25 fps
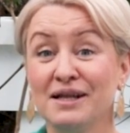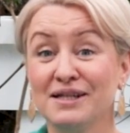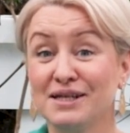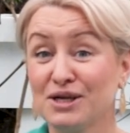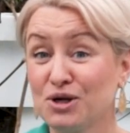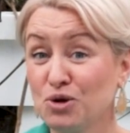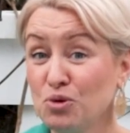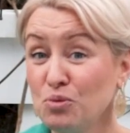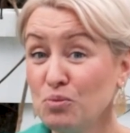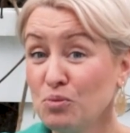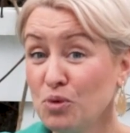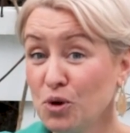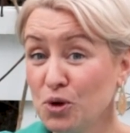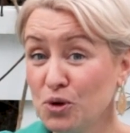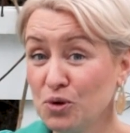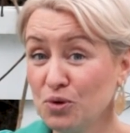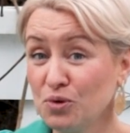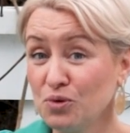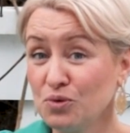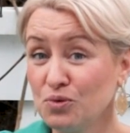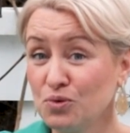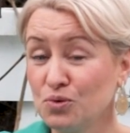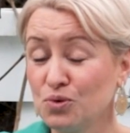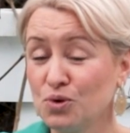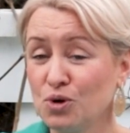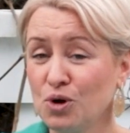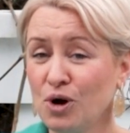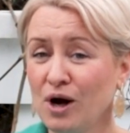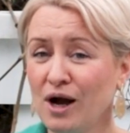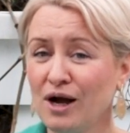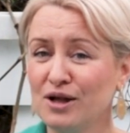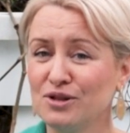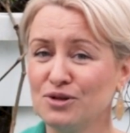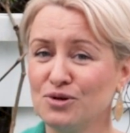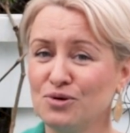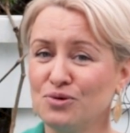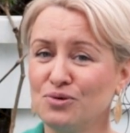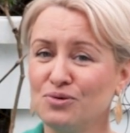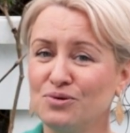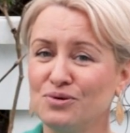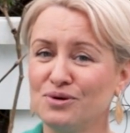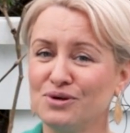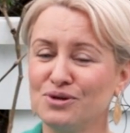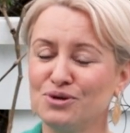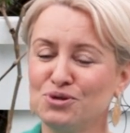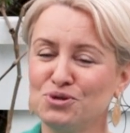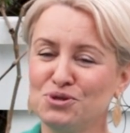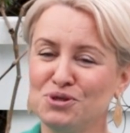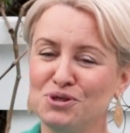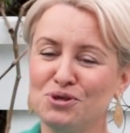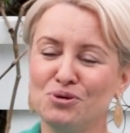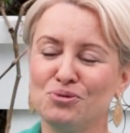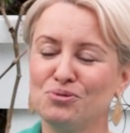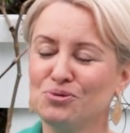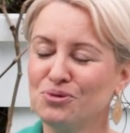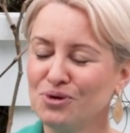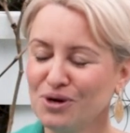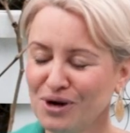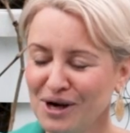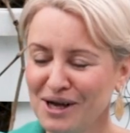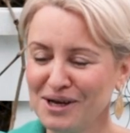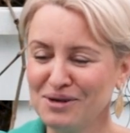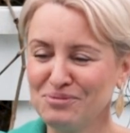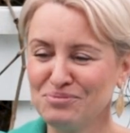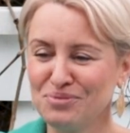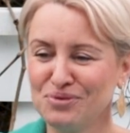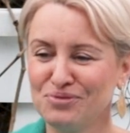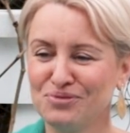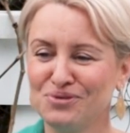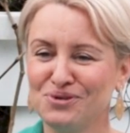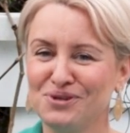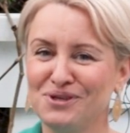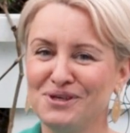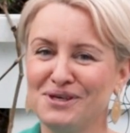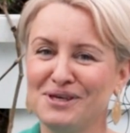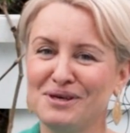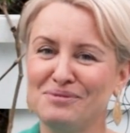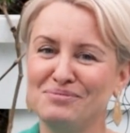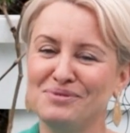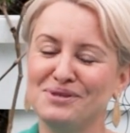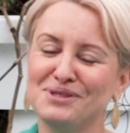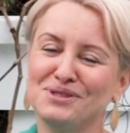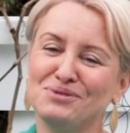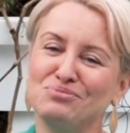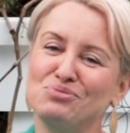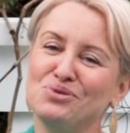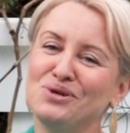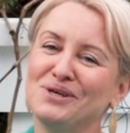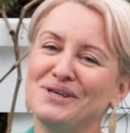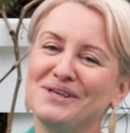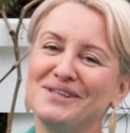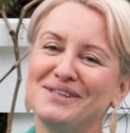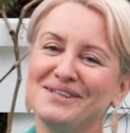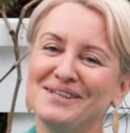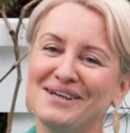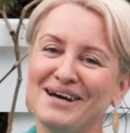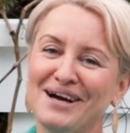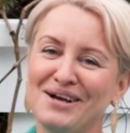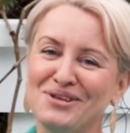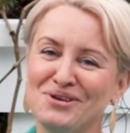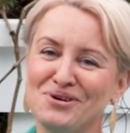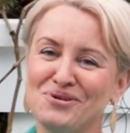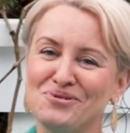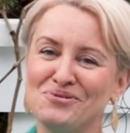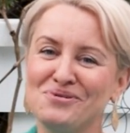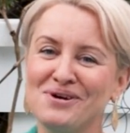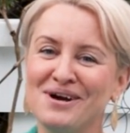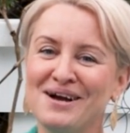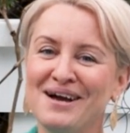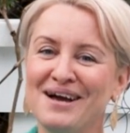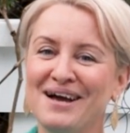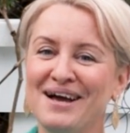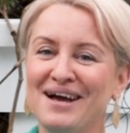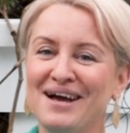Taką moją ukochaną rośliną, ukochanym powojnikiem jest błękitny anioł.